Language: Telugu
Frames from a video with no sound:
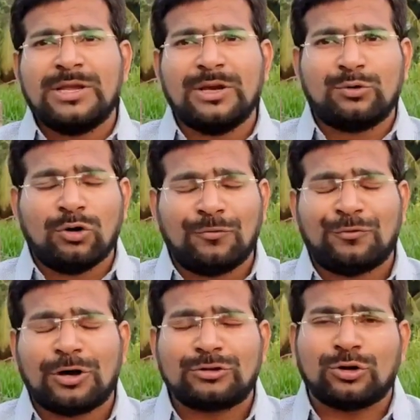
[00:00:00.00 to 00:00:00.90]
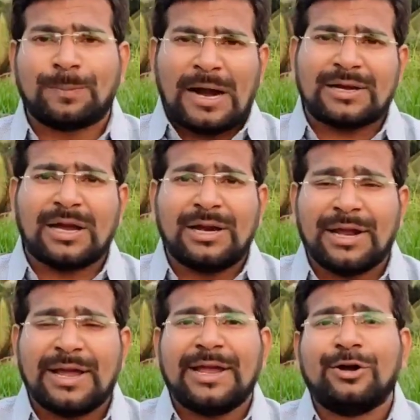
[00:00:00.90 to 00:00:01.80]
ఈ గ్రూప్ ఫోర్తో
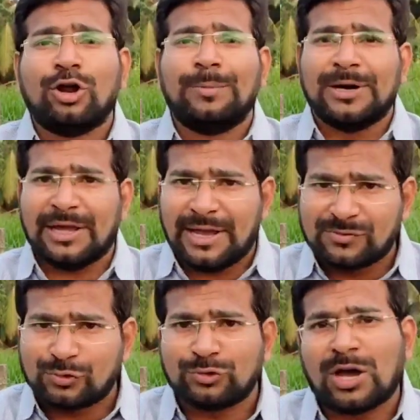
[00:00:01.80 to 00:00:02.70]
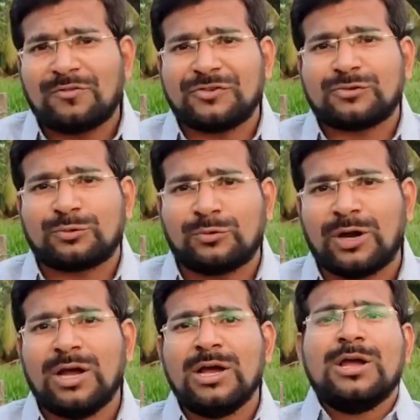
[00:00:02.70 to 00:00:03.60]
పాటుగానే ఎండోమెంట్ ఎగ్జిక్యూటివ్ ఆఫీసర్
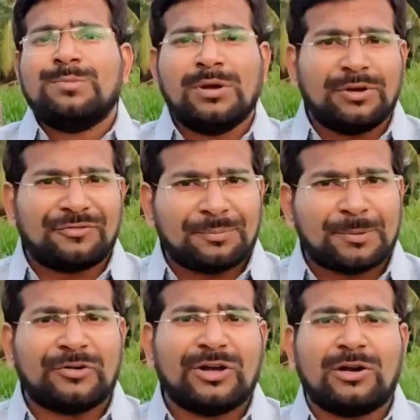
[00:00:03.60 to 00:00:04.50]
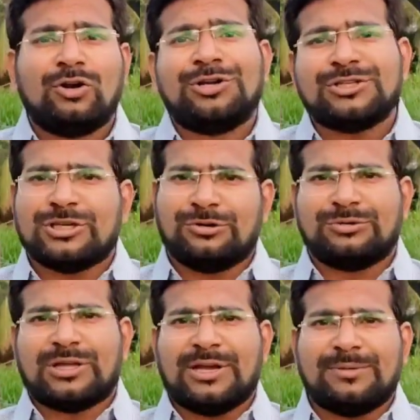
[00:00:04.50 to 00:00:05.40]
కూడా మీకు ఫిబ్రవరిలోనే
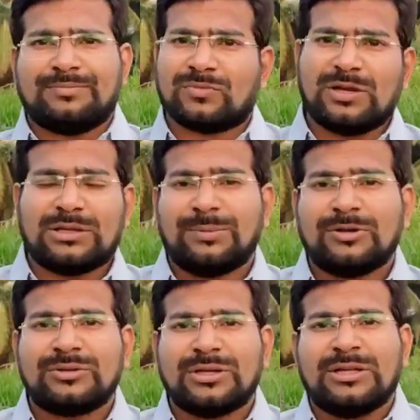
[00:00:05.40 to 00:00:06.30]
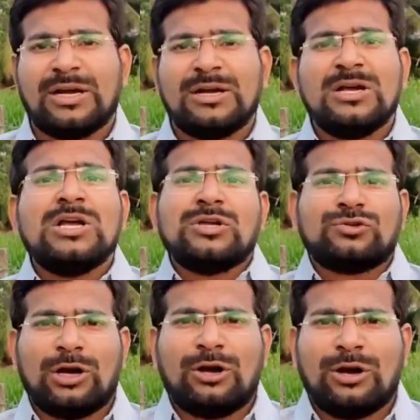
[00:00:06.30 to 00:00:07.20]
జరుగుతాయి అర్థమవుతుంది కదా
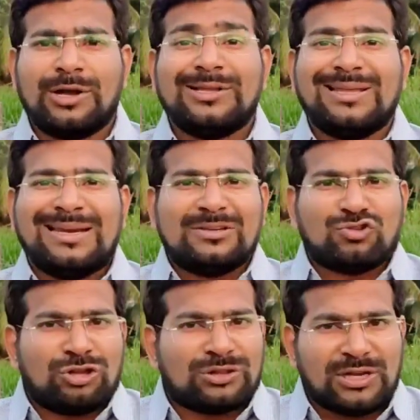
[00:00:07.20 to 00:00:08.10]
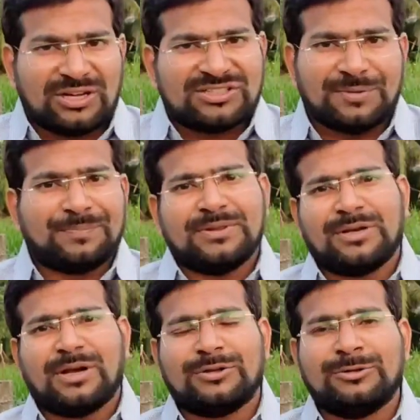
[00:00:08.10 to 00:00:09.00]
సో ఇది నేను సొంతంగా చెప్పింది
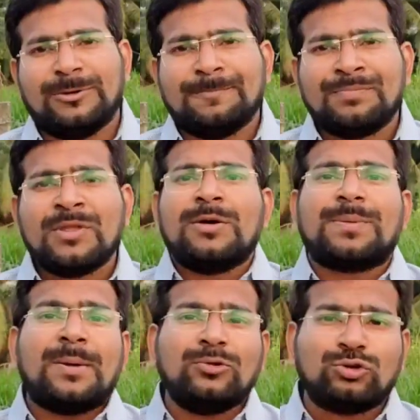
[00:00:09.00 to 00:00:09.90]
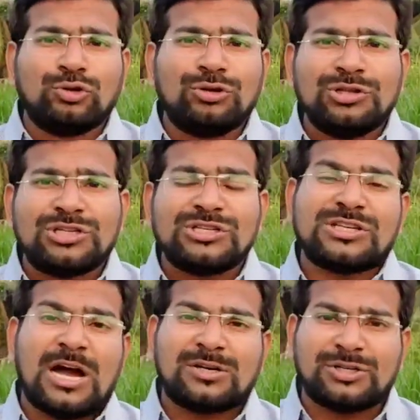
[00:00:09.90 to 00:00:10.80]
కాదు ప్రభుత్వం నుంచి
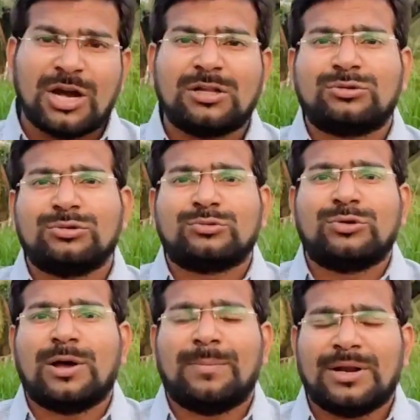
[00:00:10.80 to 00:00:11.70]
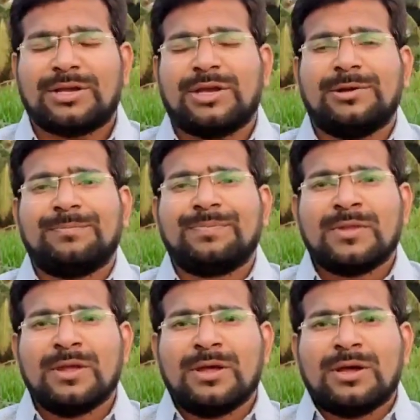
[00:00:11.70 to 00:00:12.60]
సాక్షాత్తు కూడా మనకి
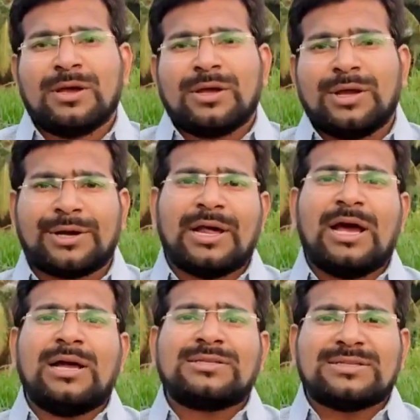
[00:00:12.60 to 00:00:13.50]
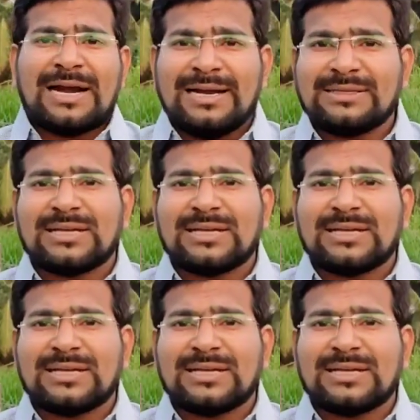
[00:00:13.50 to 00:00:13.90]
ఇక్కడ స్టడీ